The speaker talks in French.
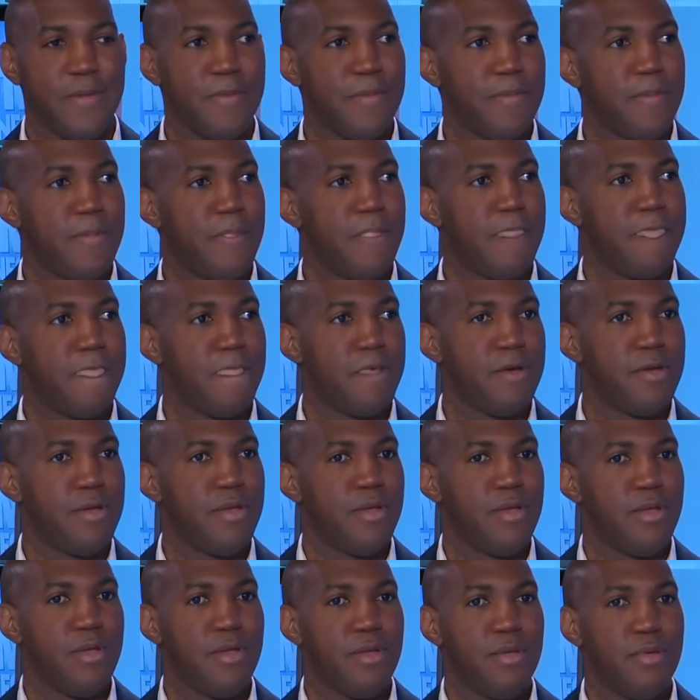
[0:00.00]
des médias
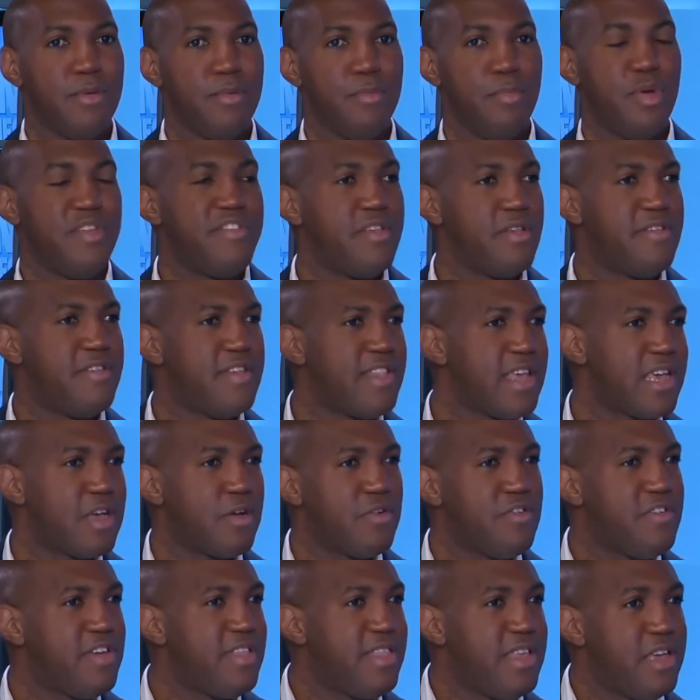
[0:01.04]
comme BFM
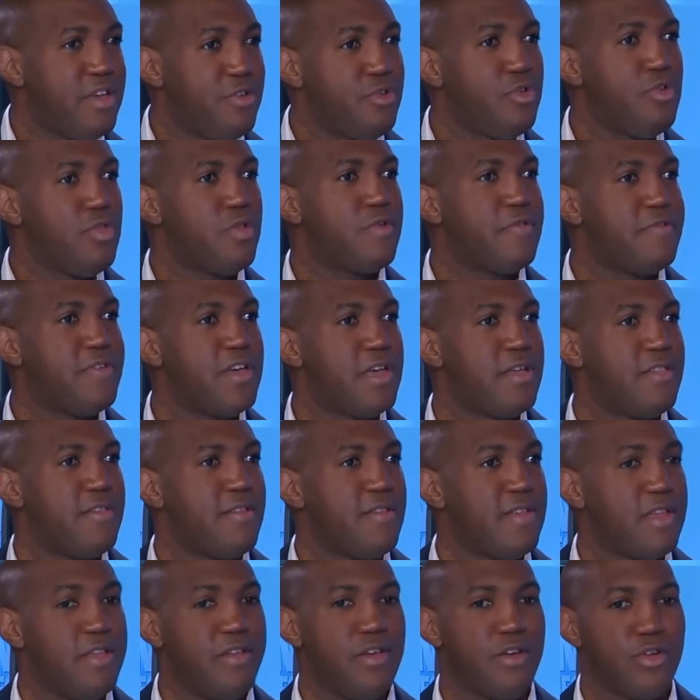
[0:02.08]
Business
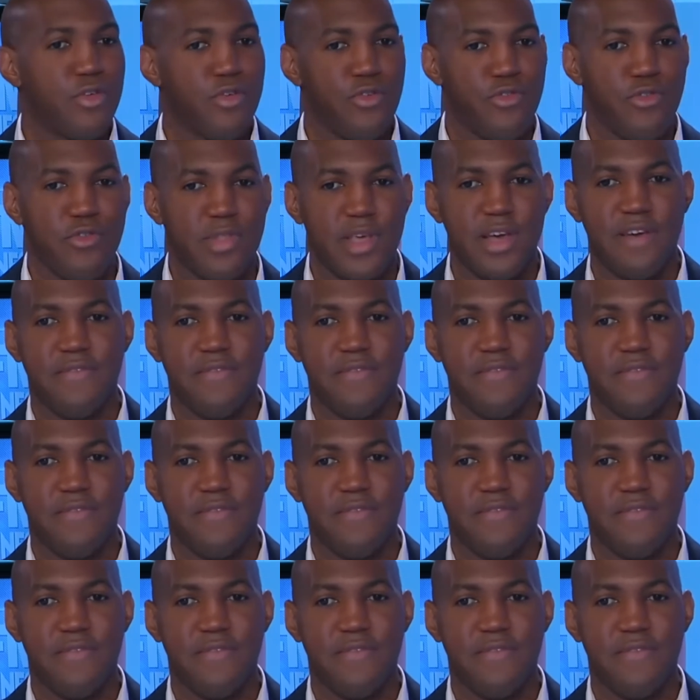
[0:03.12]
grâce à son